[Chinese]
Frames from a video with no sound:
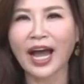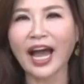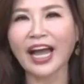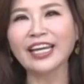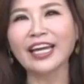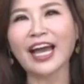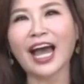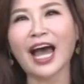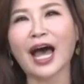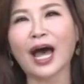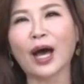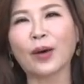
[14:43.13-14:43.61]

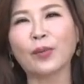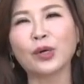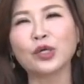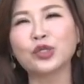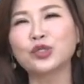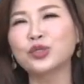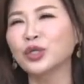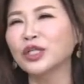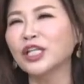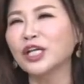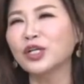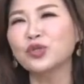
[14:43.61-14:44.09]
哎呀，
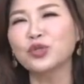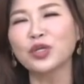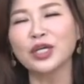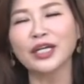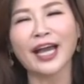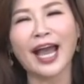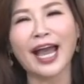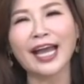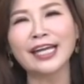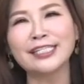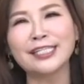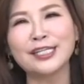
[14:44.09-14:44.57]
我觉得
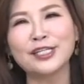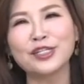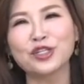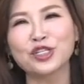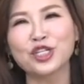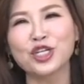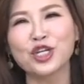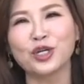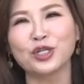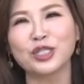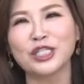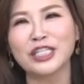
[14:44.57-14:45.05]
最开心就
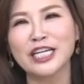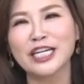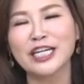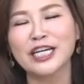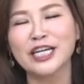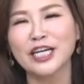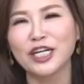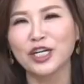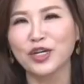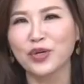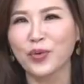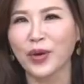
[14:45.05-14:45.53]
是有
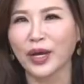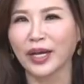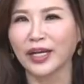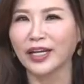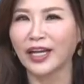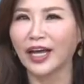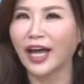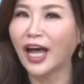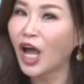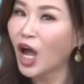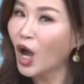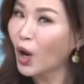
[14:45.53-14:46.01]
新客
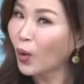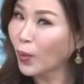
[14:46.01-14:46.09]
源了。